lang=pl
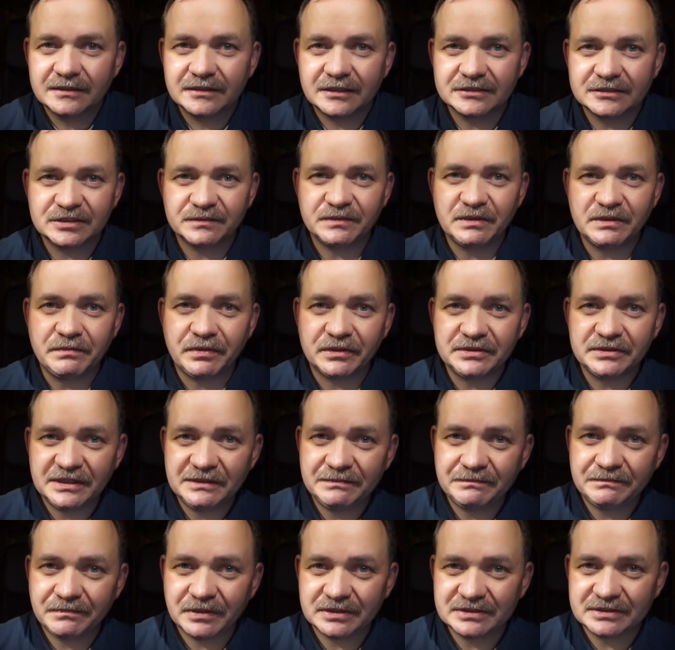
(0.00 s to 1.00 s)
To, co mi po
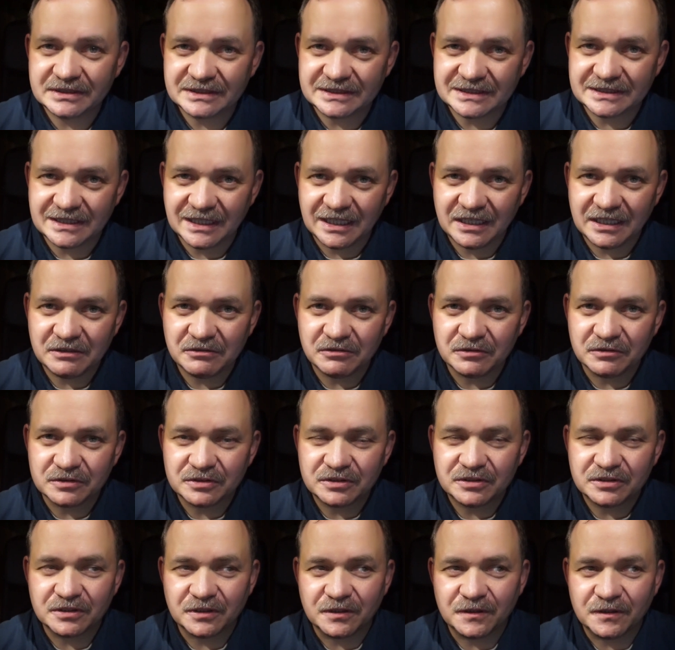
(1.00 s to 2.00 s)
niej pozostało,
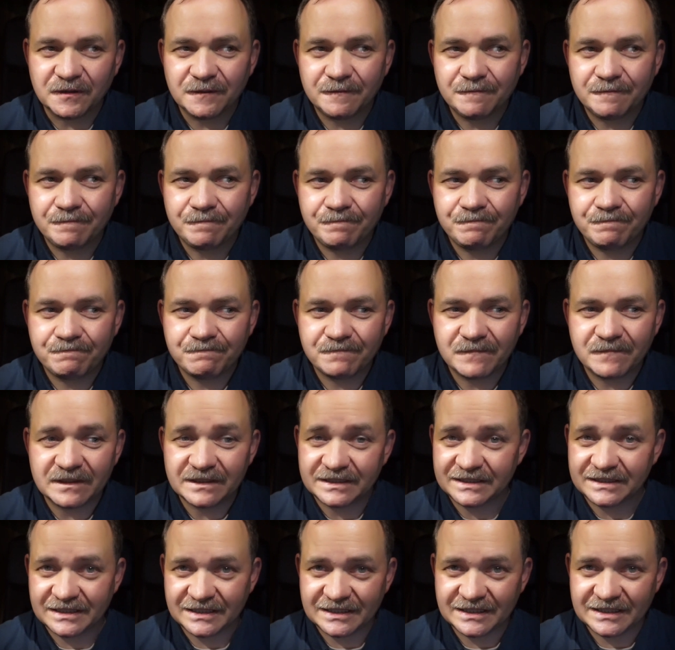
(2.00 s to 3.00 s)
to
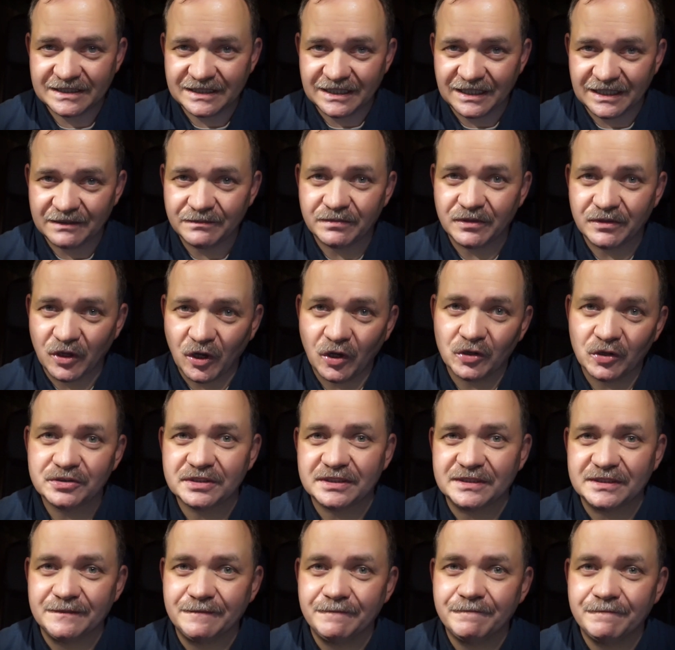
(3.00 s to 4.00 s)
jakby o
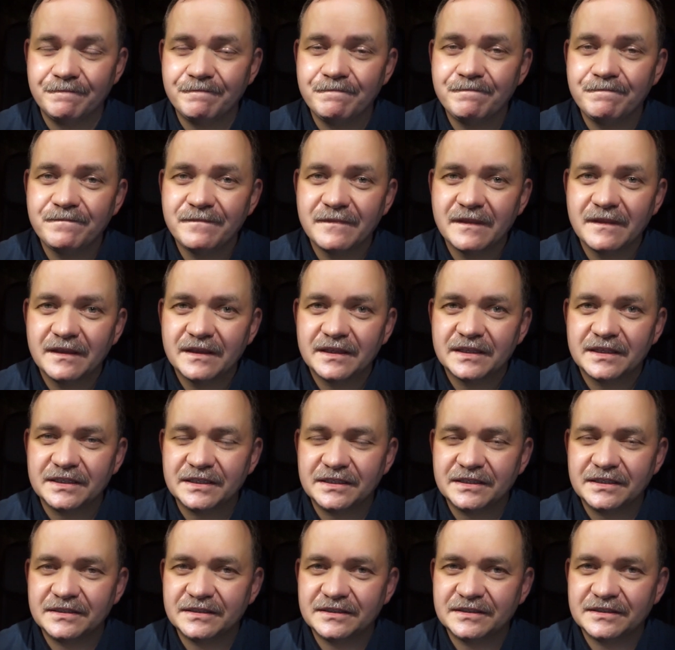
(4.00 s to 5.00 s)
tym,
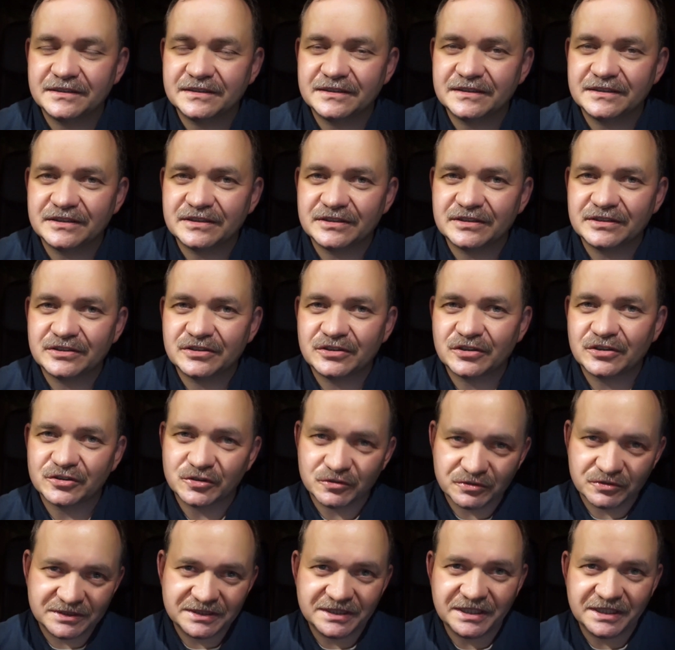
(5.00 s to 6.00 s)
to
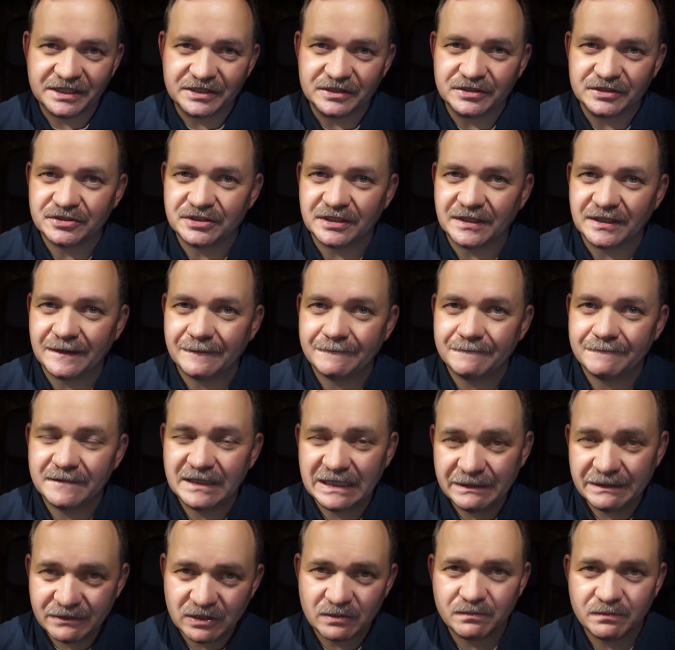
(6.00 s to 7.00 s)
są zdjęcia.
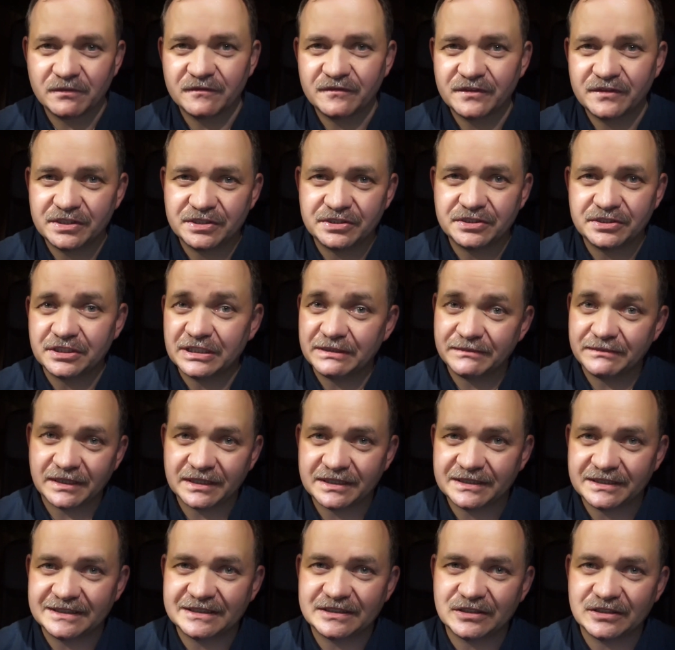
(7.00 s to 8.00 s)
Nie ma opowieści, nie ma
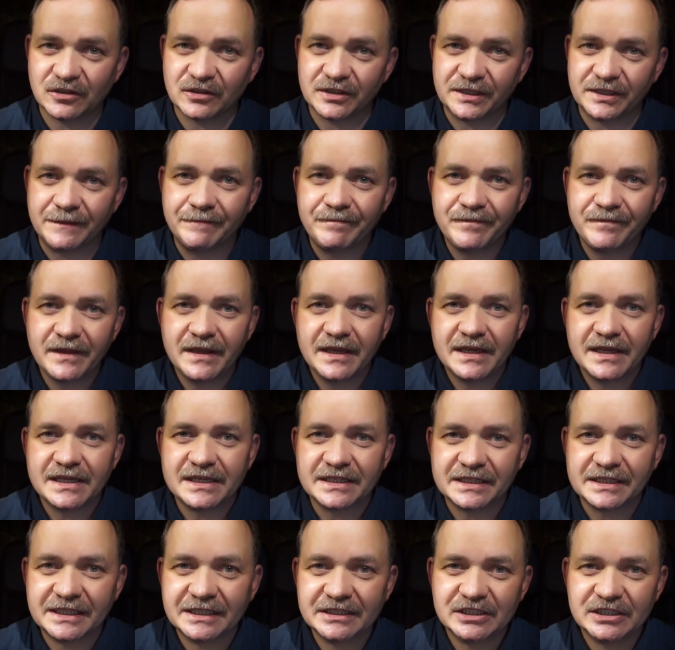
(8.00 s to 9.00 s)
historii.
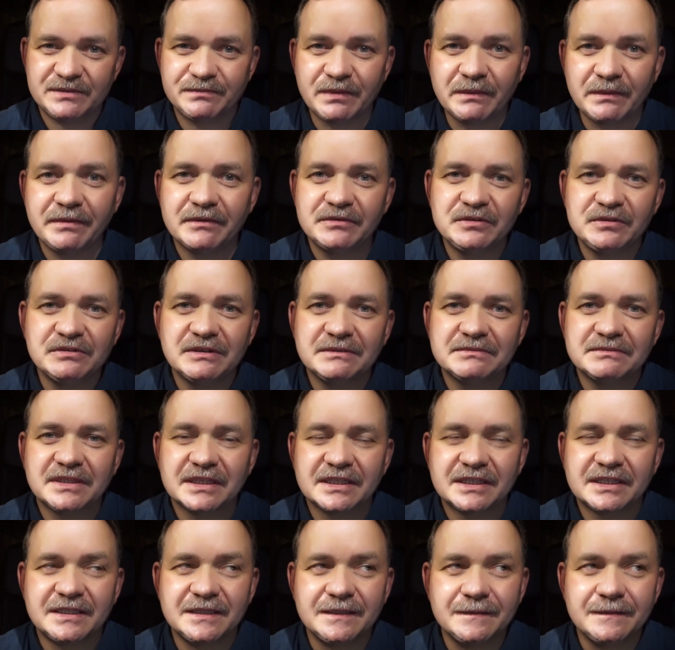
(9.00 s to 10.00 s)
Kiedyś popełniłem
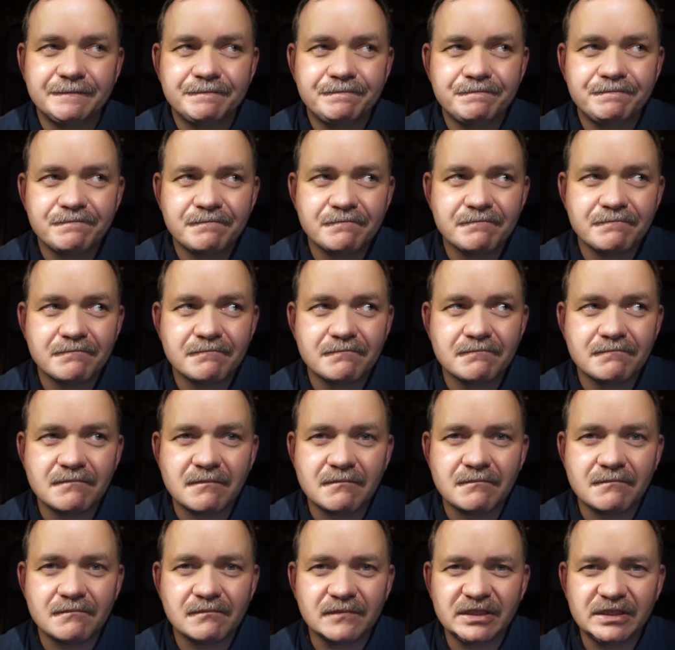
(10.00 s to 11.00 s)
taki
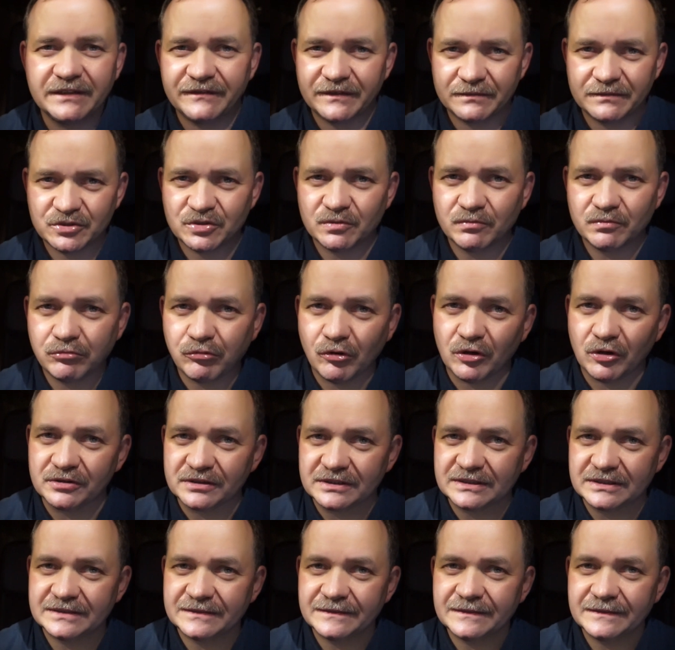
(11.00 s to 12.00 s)
nie wiem czy
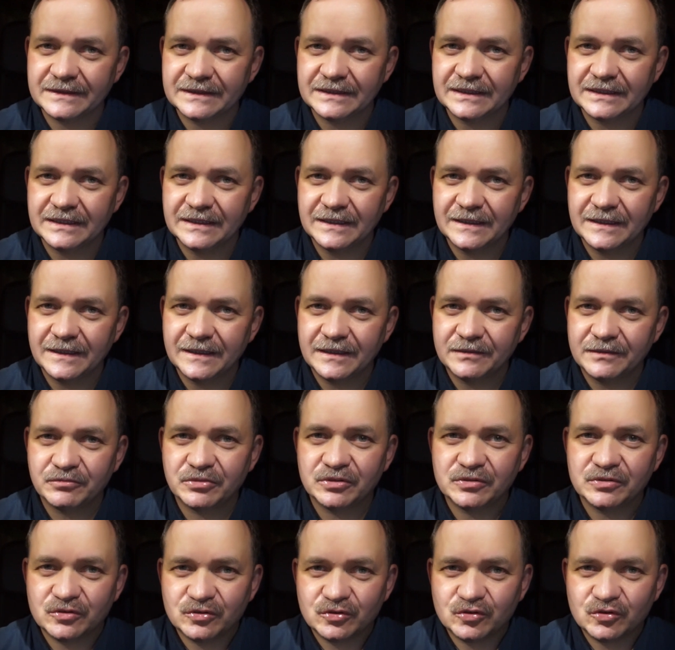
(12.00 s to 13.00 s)
błąd,
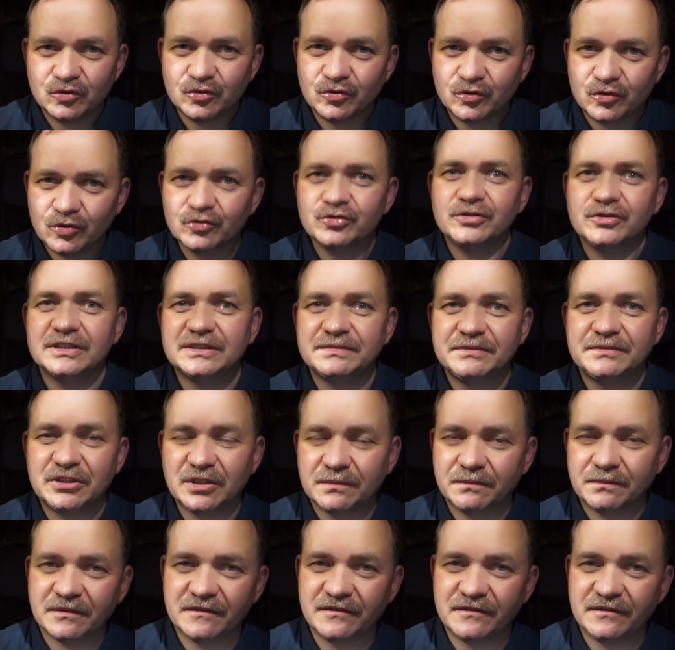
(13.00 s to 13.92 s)
bo trudno jest mi to